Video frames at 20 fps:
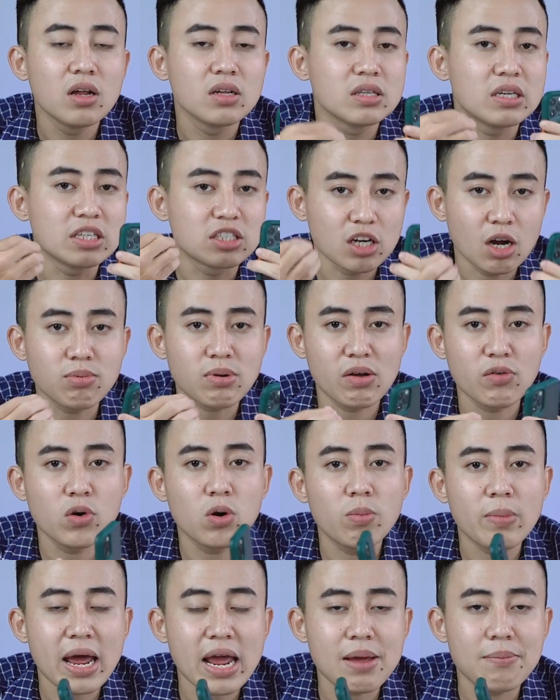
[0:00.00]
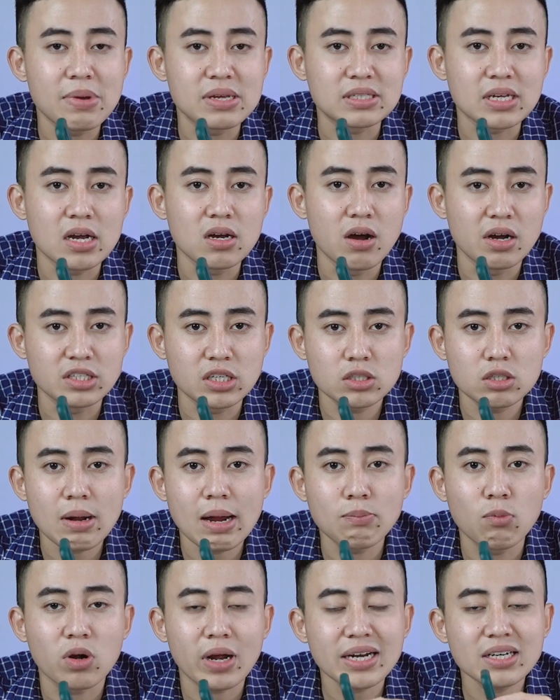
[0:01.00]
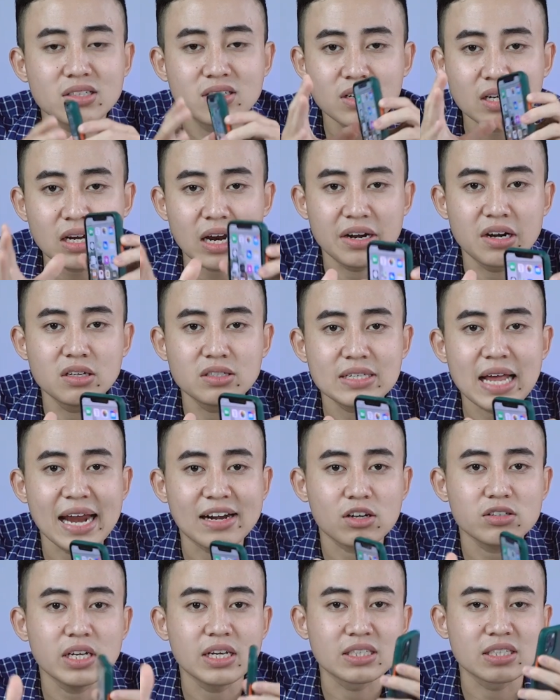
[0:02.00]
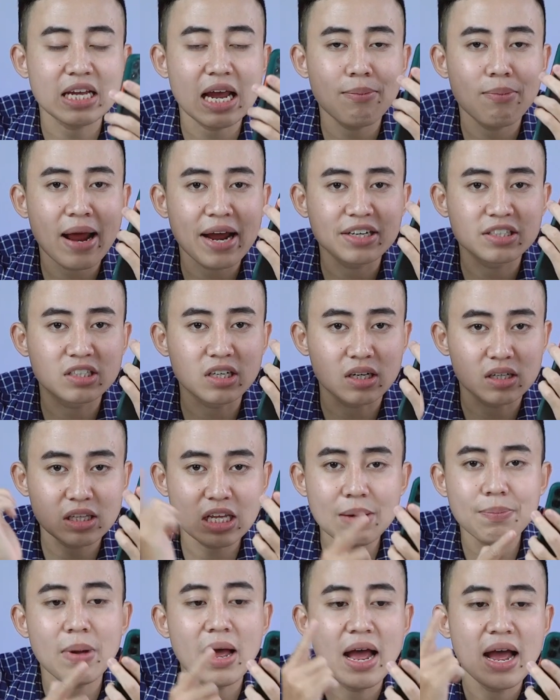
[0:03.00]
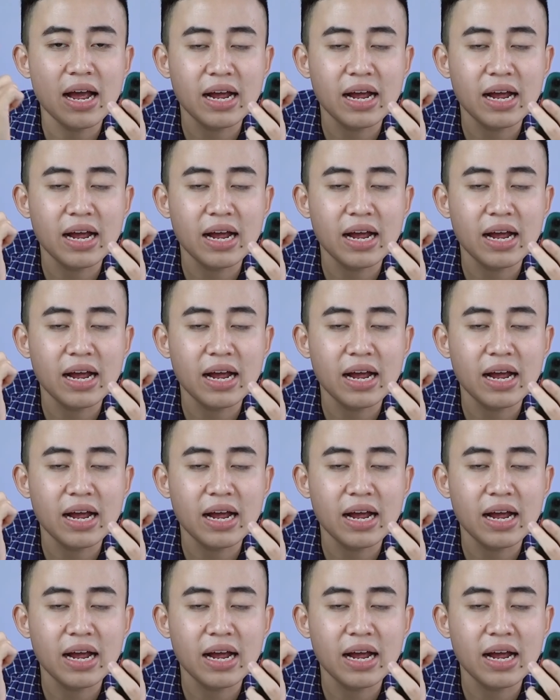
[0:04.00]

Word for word: thì trong cái video hôm nay mình sẽ hướng cho các bạn một cách rất là đơn giản có thể xem lại trực tiếp